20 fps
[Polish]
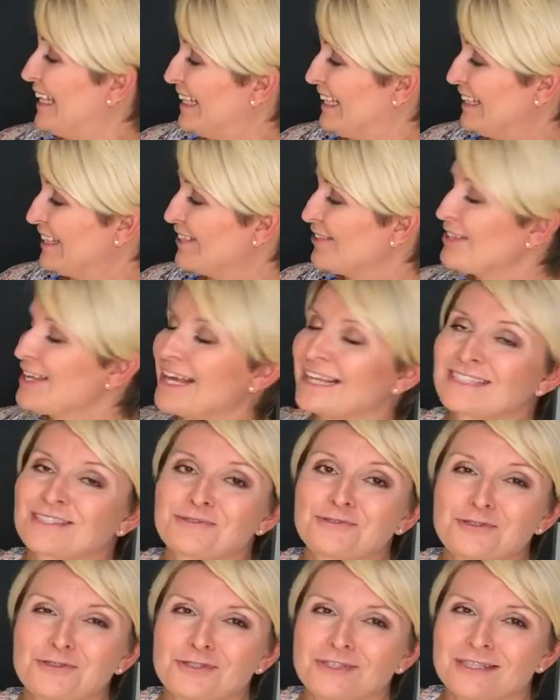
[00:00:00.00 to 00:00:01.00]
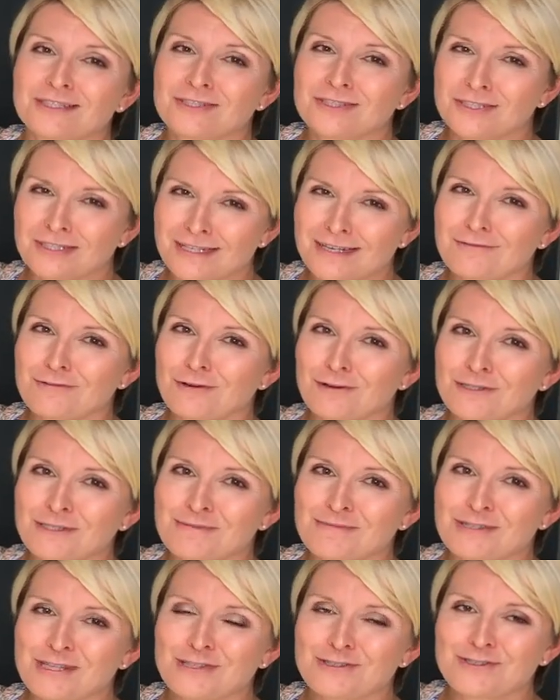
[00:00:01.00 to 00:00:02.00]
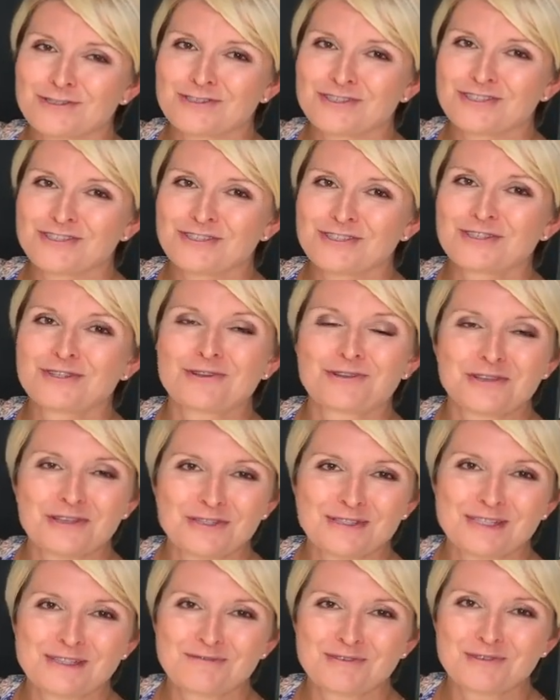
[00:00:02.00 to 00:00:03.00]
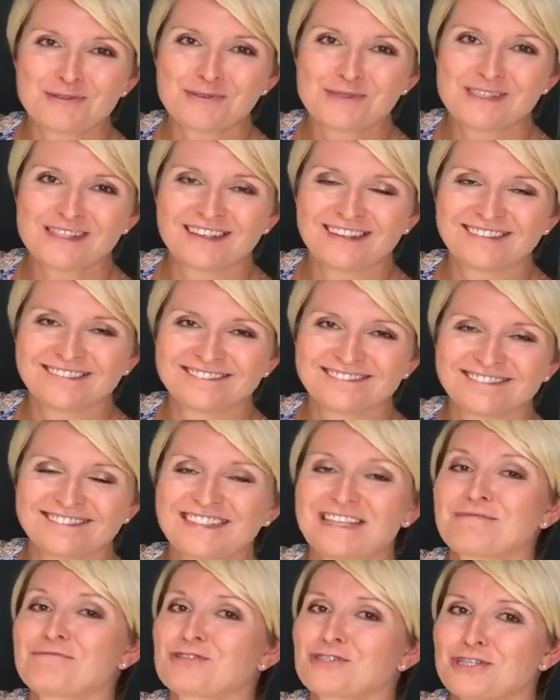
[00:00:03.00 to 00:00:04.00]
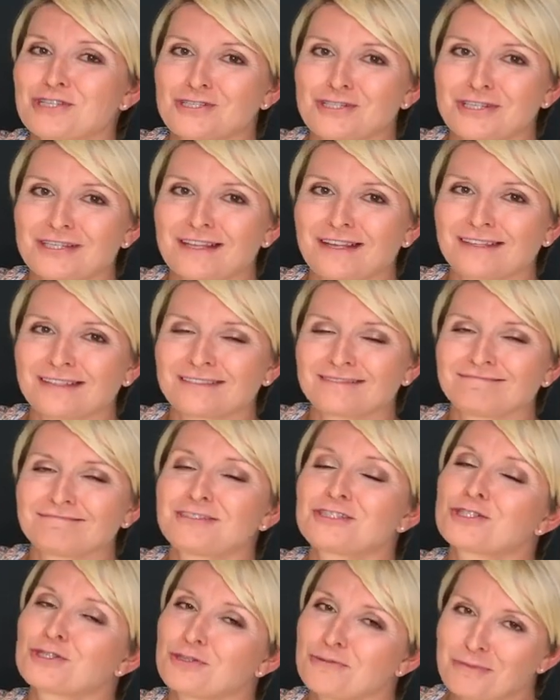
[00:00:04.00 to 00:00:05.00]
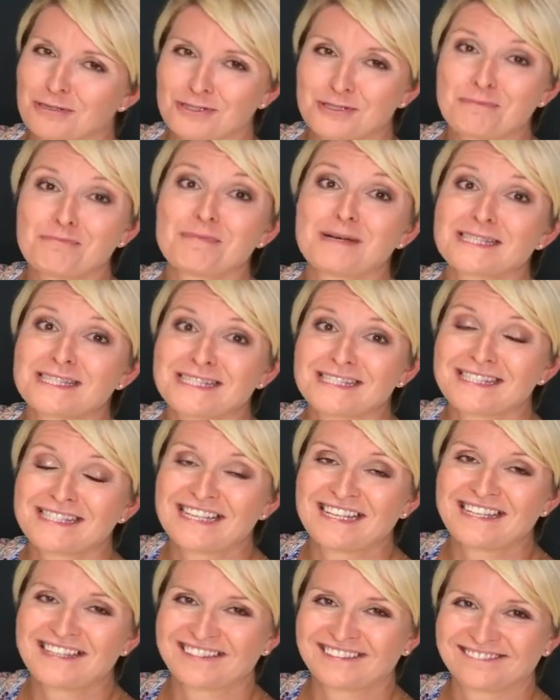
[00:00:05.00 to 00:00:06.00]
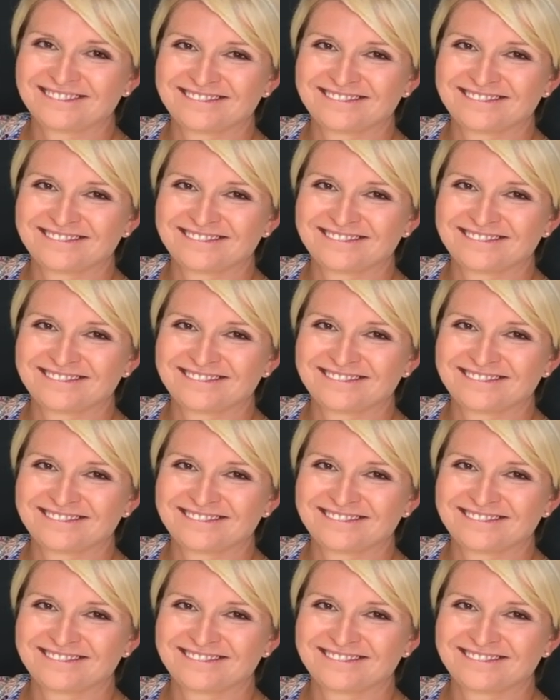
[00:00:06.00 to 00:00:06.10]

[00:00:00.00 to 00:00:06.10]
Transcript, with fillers: No i jak sądzicie, czy Revo 830 to nie jest rewolucja? Ja myślę, że tak i że to będzie bestseller.